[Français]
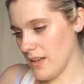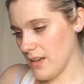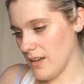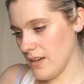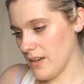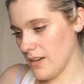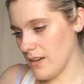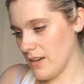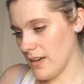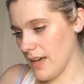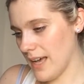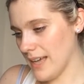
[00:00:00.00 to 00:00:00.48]

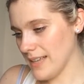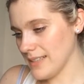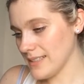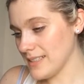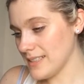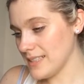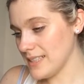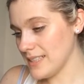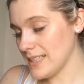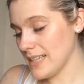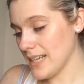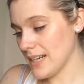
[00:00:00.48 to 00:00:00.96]
Euh,
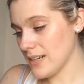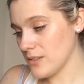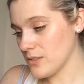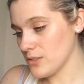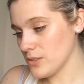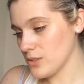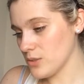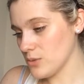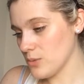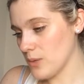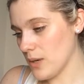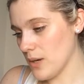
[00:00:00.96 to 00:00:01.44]
ainsi, quel
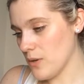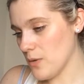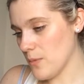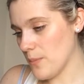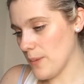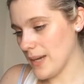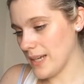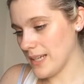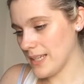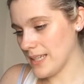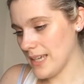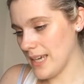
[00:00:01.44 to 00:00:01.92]
que soit le
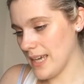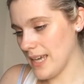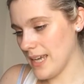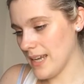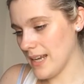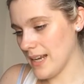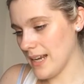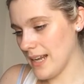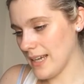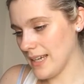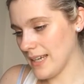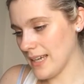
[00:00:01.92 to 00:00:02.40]

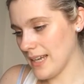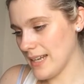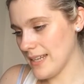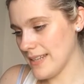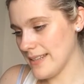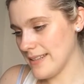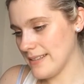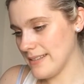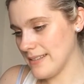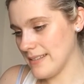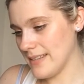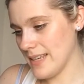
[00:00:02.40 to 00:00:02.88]
paquet, la
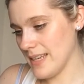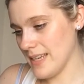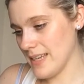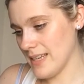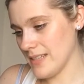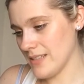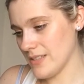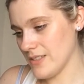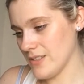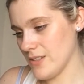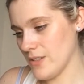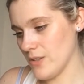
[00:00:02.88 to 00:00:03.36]

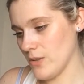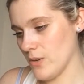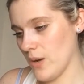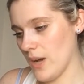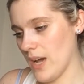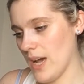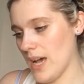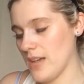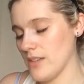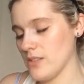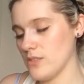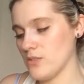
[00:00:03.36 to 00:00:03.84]
qualité
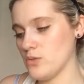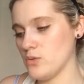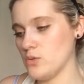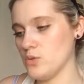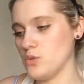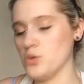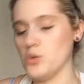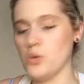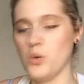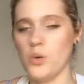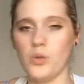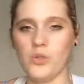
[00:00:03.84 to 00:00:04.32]
sera
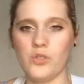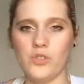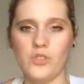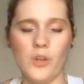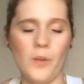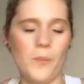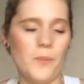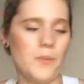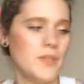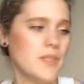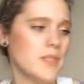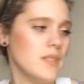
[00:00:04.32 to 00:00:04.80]
toujours au
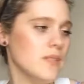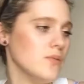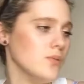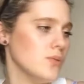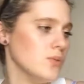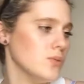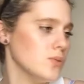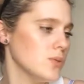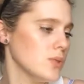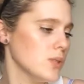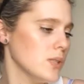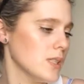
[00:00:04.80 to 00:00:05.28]
top
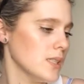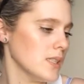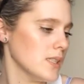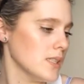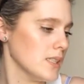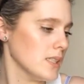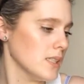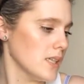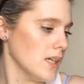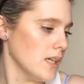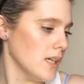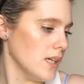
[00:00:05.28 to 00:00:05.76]
niveau.
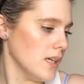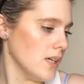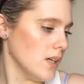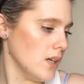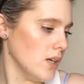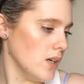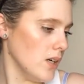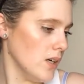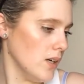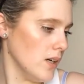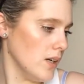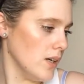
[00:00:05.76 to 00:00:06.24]

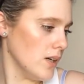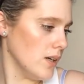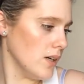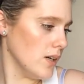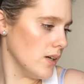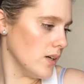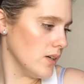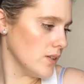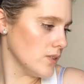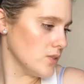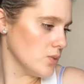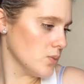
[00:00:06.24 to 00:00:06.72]

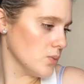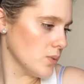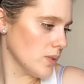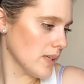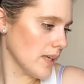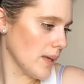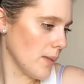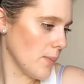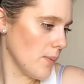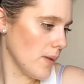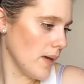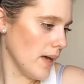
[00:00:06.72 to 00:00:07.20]
Euh,
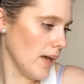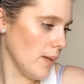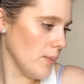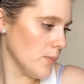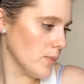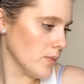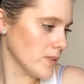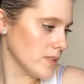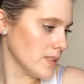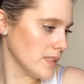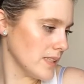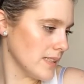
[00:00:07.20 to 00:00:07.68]
donc
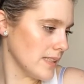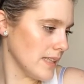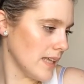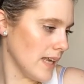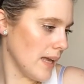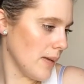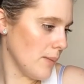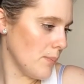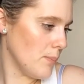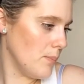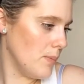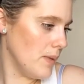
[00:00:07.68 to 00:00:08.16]
apparemment c'est
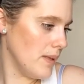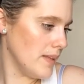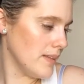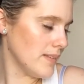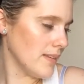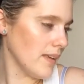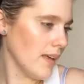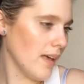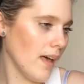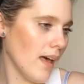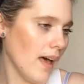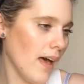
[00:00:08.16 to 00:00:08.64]
à la
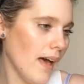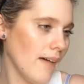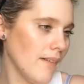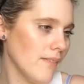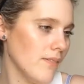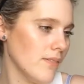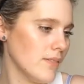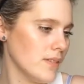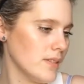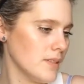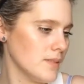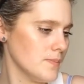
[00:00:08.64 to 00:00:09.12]

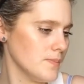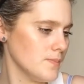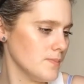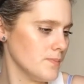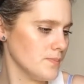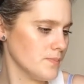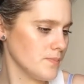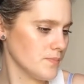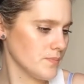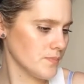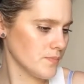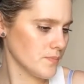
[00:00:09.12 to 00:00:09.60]
betterave.
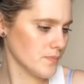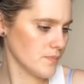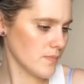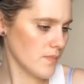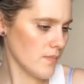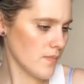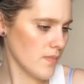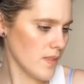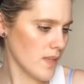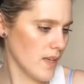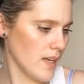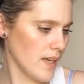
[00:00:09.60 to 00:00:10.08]

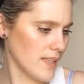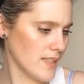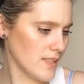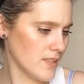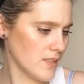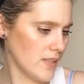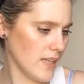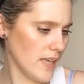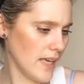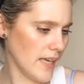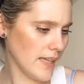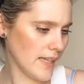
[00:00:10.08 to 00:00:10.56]
Ah,
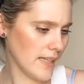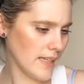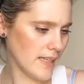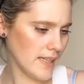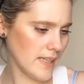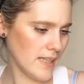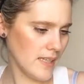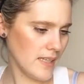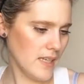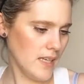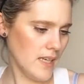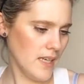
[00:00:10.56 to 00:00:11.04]
est-ce qu'il y a
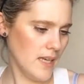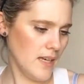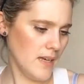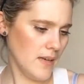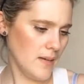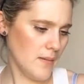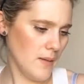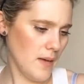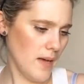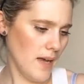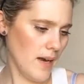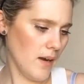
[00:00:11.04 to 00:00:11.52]
écrit
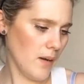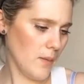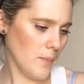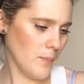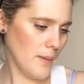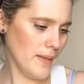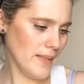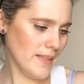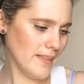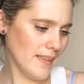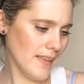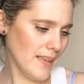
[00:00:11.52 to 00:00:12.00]
Alors
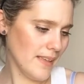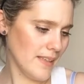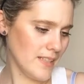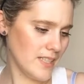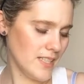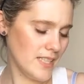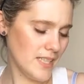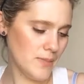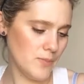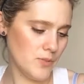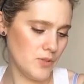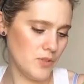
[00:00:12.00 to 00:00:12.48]

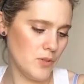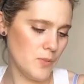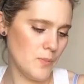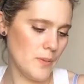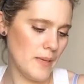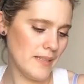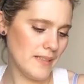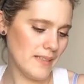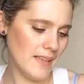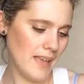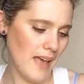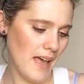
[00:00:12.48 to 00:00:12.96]
chips de
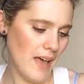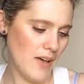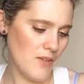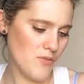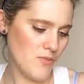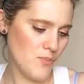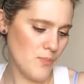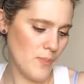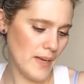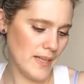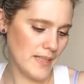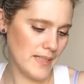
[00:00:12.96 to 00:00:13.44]

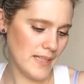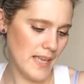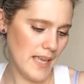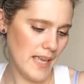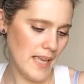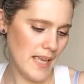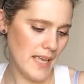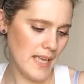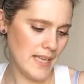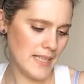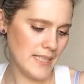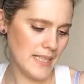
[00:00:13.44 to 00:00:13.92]
betterave,
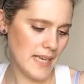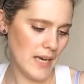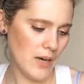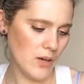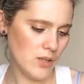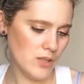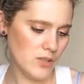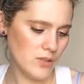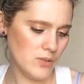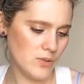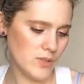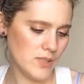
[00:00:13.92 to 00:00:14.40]
panais et
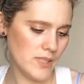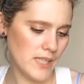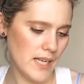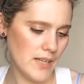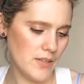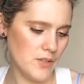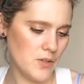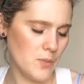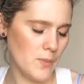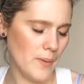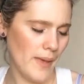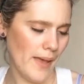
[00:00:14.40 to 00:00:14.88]
carottes au
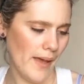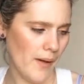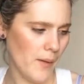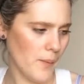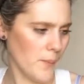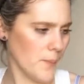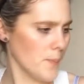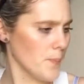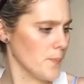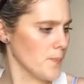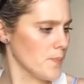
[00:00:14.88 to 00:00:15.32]
sel de mer.